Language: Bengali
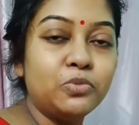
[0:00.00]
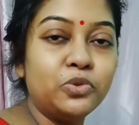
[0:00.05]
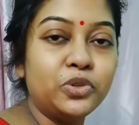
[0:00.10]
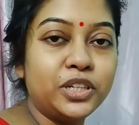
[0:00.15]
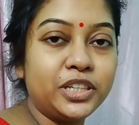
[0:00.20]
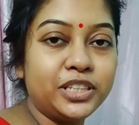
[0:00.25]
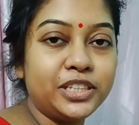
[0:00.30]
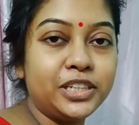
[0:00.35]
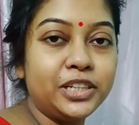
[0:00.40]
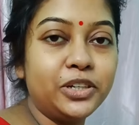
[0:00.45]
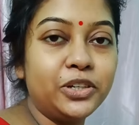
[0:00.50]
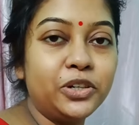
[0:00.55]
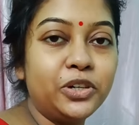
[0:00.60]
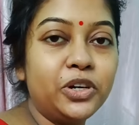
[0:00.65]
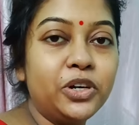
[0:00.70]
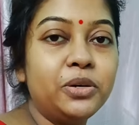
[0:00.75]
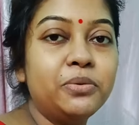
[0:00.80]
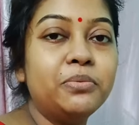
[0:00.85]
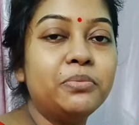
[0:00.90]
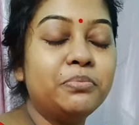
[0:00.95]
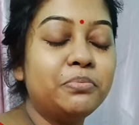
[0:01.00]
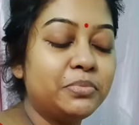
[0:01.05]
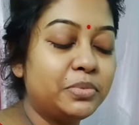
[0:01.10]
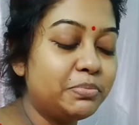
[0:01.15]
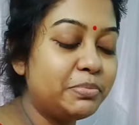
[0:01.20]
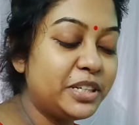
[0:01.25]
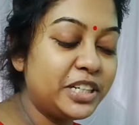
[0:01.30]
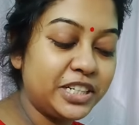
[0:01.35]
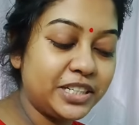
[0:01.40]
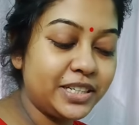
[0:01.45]
মুড়ি ছিল
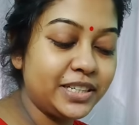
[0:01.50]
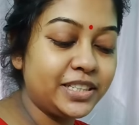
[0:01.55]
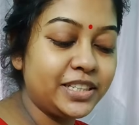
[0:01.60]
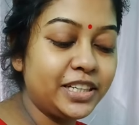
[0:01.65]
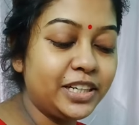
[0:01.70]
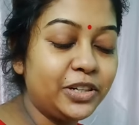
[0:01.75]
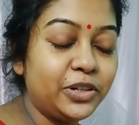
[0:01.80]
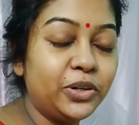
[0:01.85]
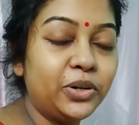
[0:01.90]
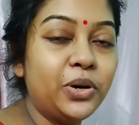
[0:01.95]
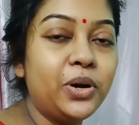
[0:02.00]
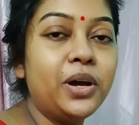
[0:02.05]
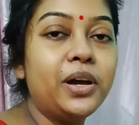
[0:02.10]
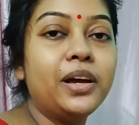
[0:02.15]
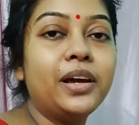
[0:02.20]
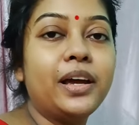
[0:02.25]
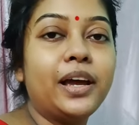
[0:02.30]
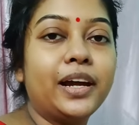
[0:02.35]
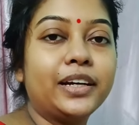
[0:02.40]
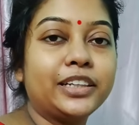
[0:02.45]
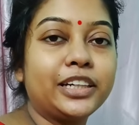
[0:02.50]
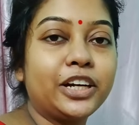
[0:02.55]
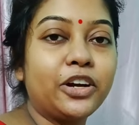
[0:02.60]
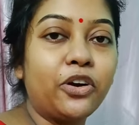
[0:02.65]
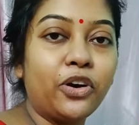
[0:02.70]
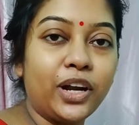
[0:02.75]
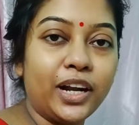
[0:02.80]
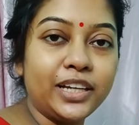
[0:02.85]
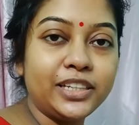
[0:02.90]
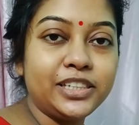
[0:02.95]
মিষ্টি ছিল একটা
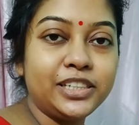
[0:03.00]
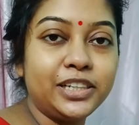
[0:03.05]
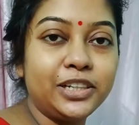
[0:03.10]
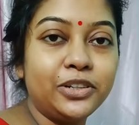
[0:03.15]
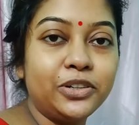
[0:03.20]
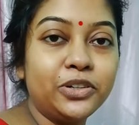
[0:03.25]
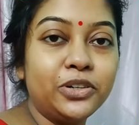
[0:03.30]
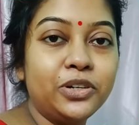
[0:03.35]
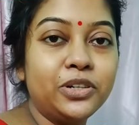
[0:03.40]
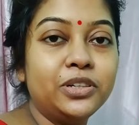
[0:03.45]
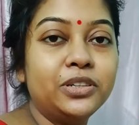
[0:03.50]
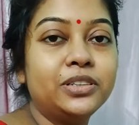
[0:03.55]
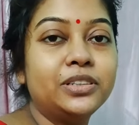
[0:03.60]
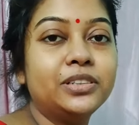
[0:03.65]
কলা ছিল